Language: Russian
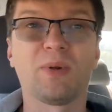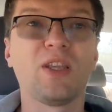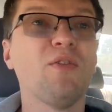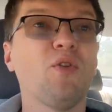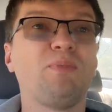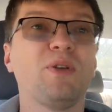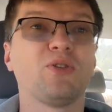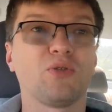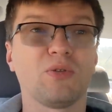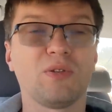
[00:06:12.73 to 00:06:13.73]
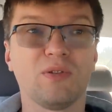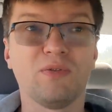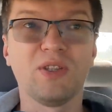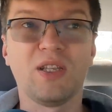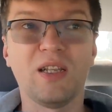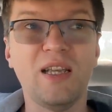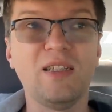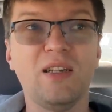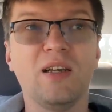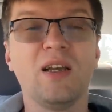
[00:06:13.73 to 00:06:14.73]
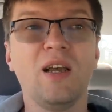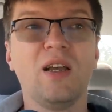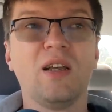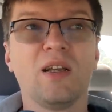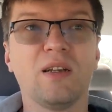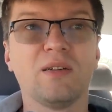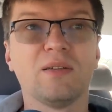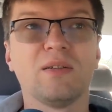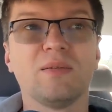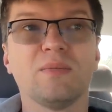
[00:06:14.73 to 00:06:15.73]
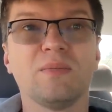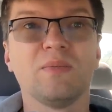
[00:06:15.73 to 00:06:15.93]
про него пишут э, в интернете, э,